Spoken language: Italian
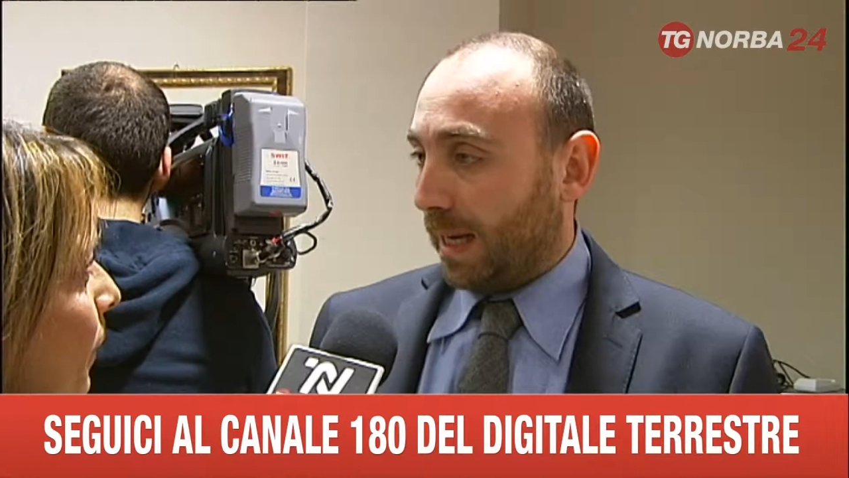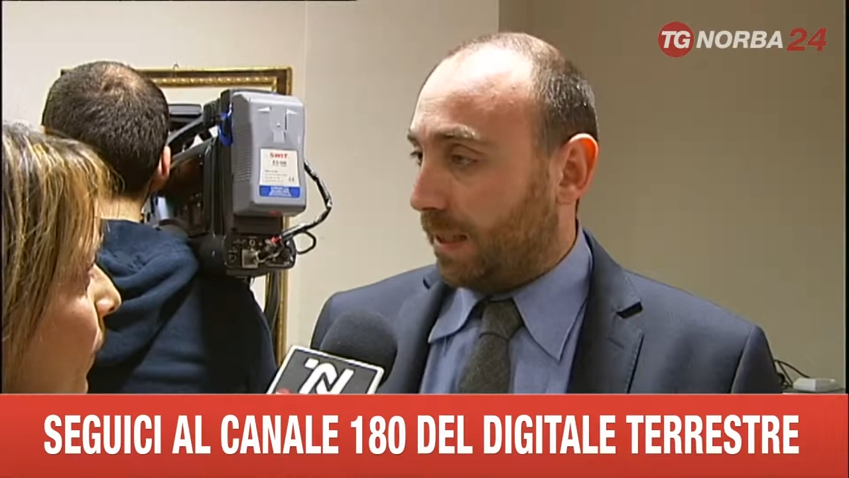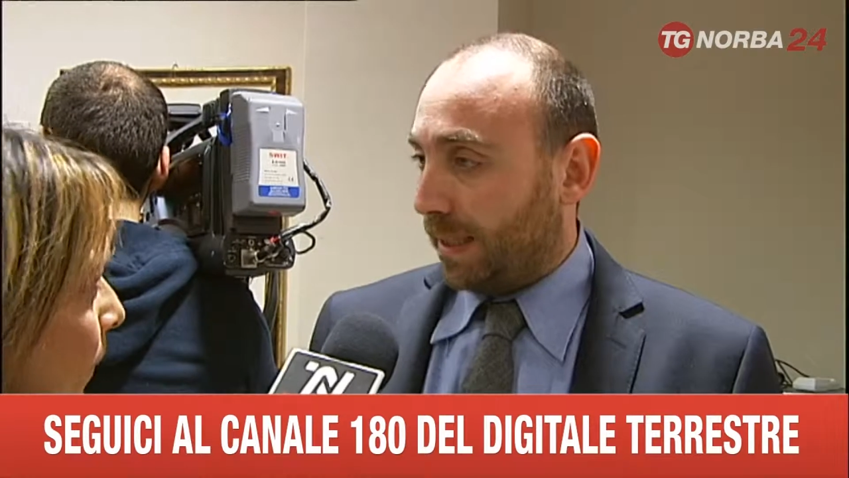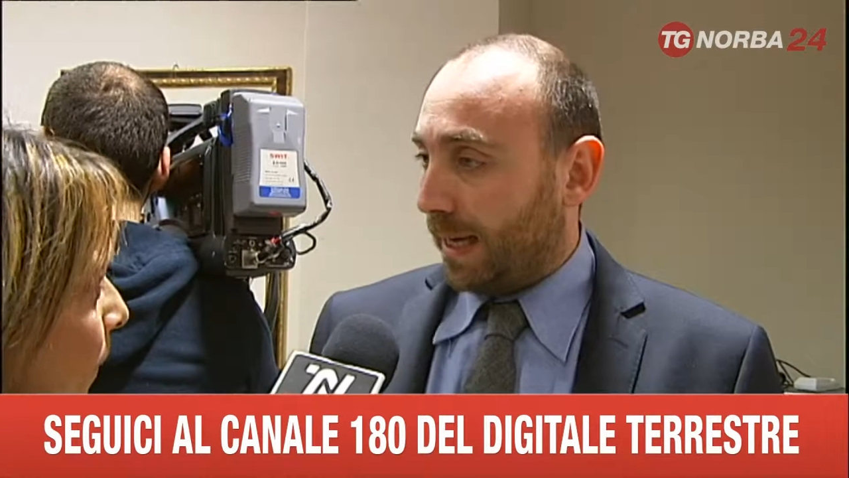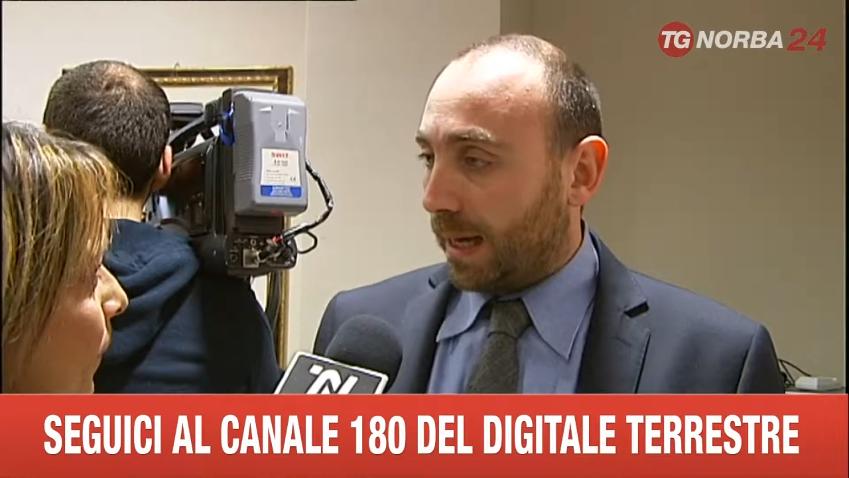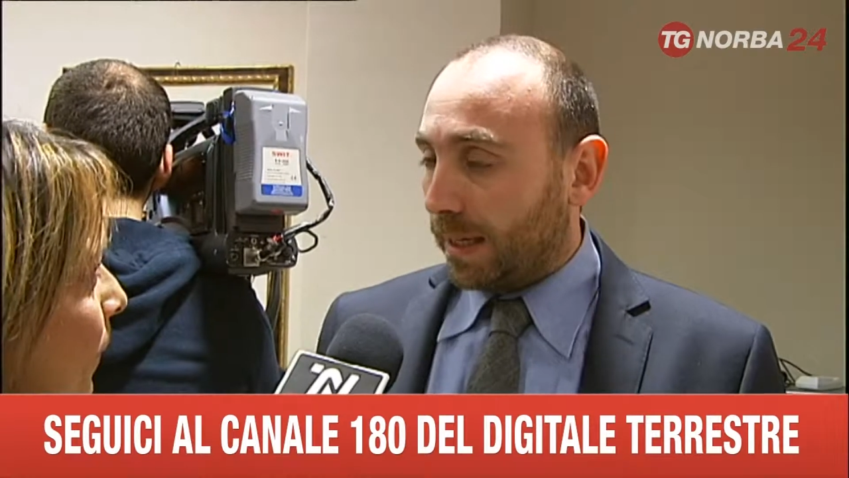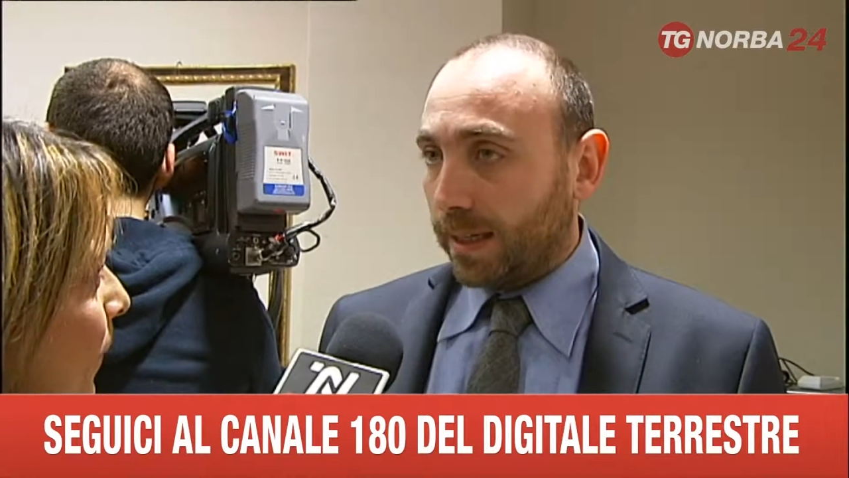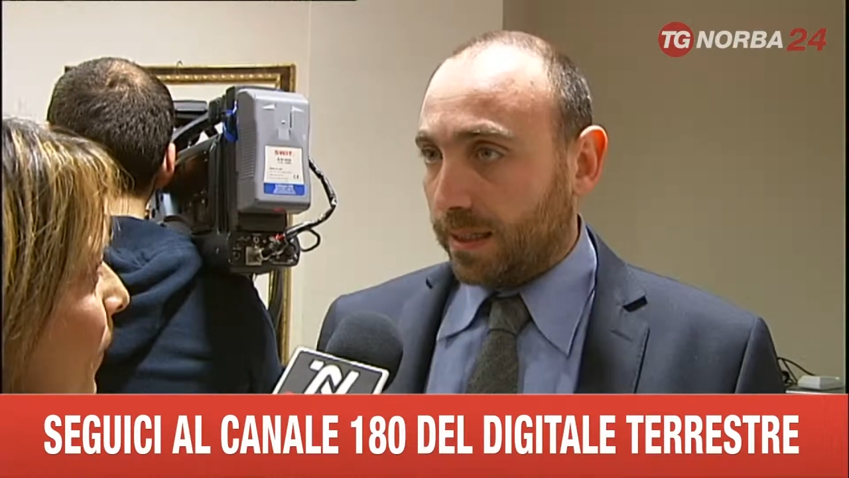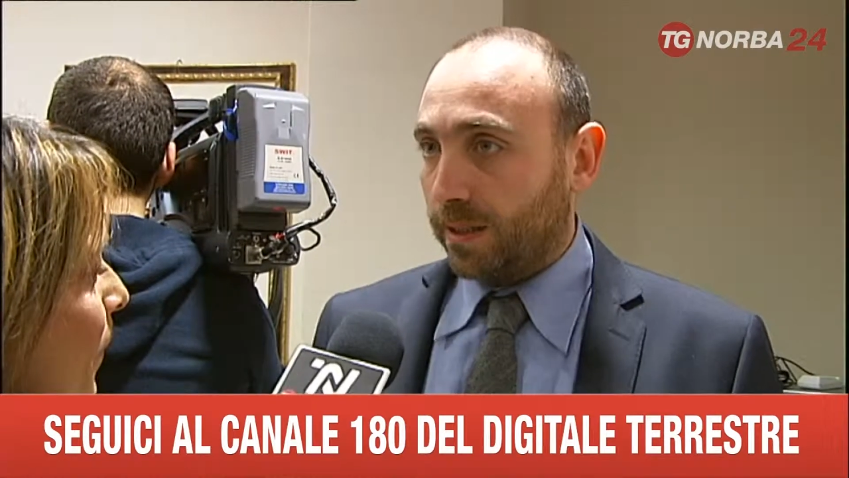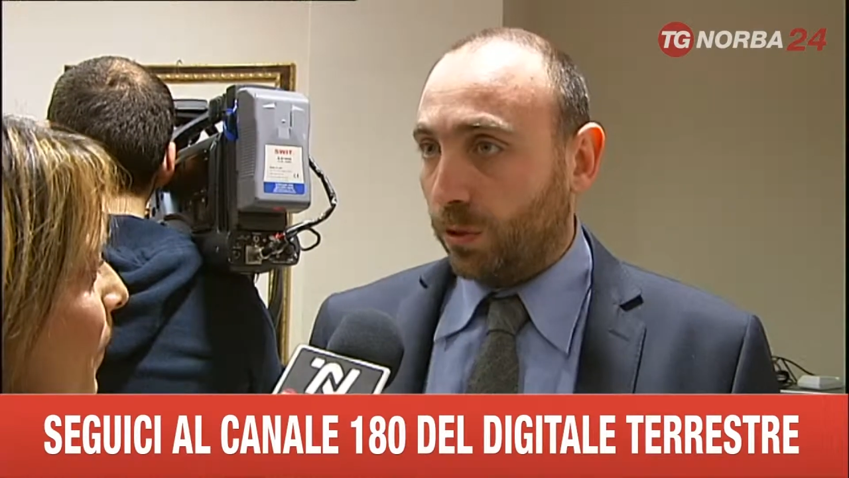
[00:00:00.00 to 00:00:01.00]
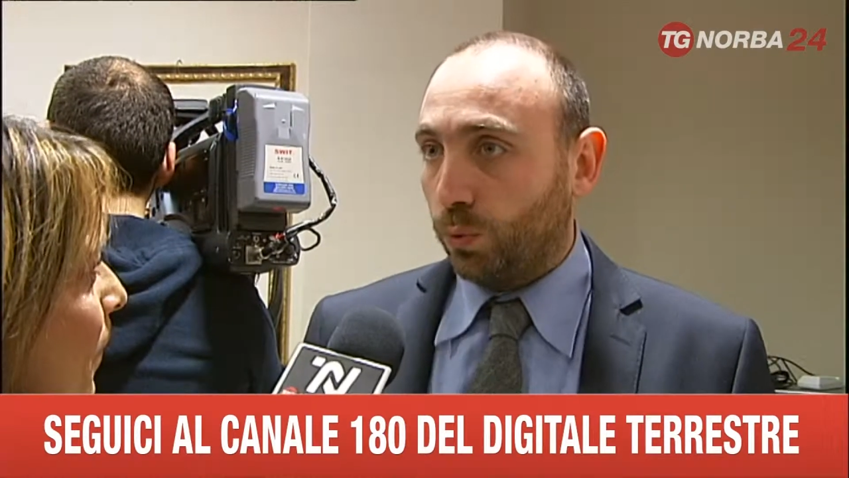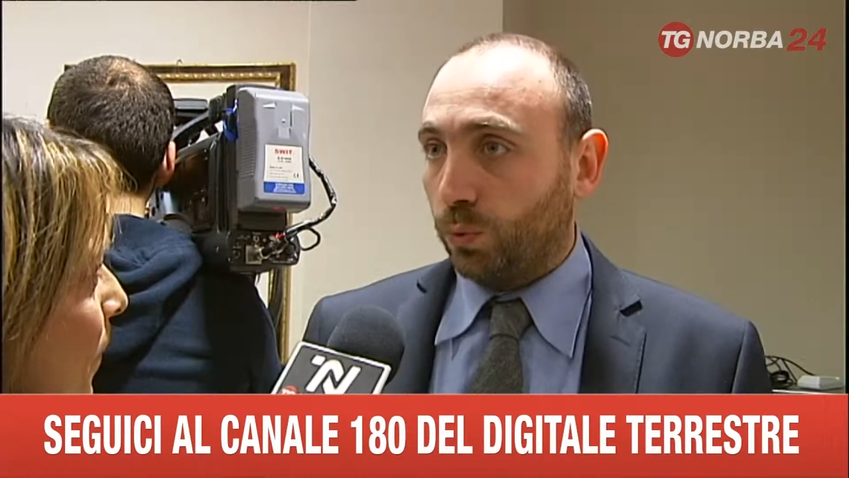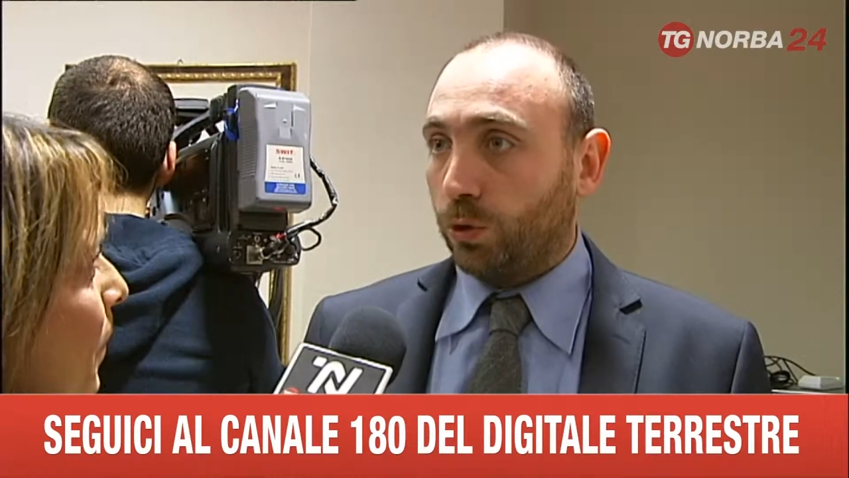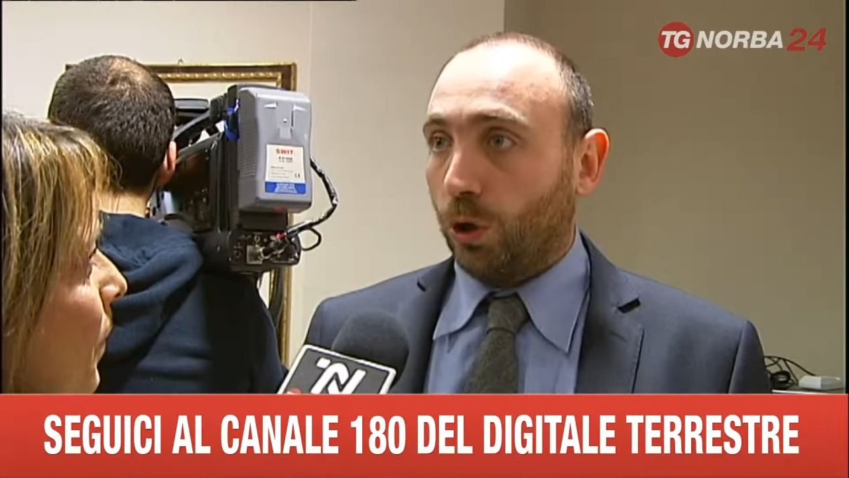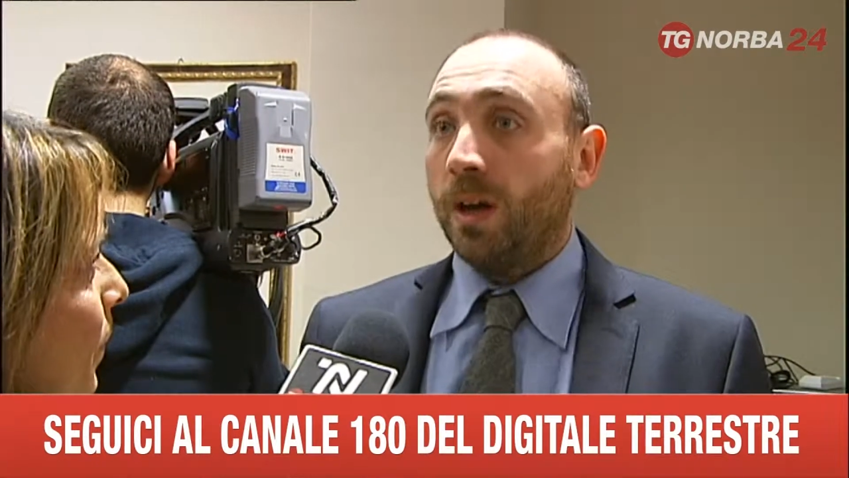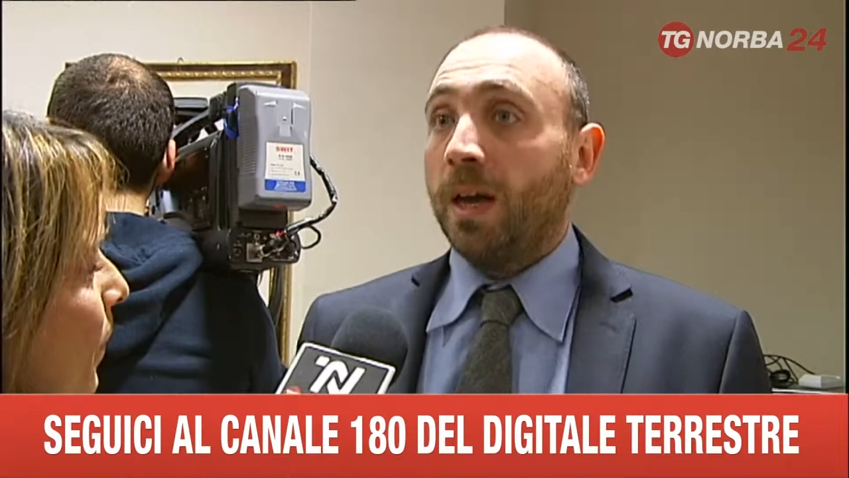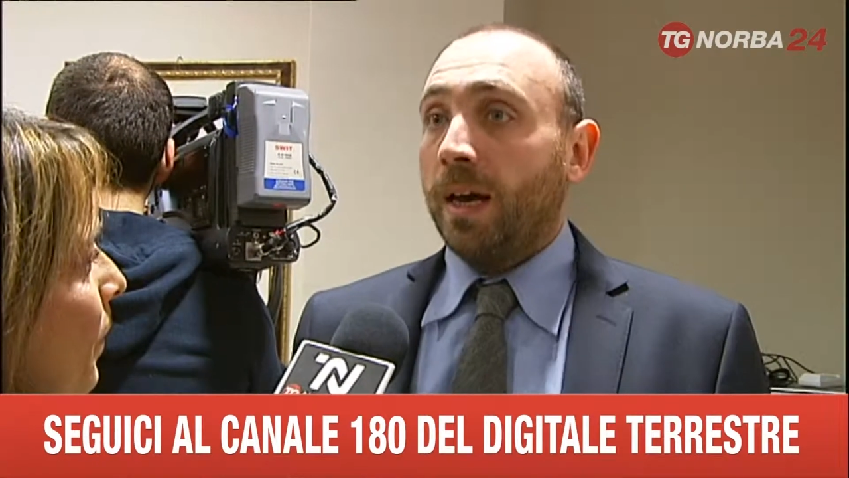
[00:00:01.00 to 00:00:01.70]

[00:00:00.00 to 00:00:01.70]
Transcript: anziani innanzitutto,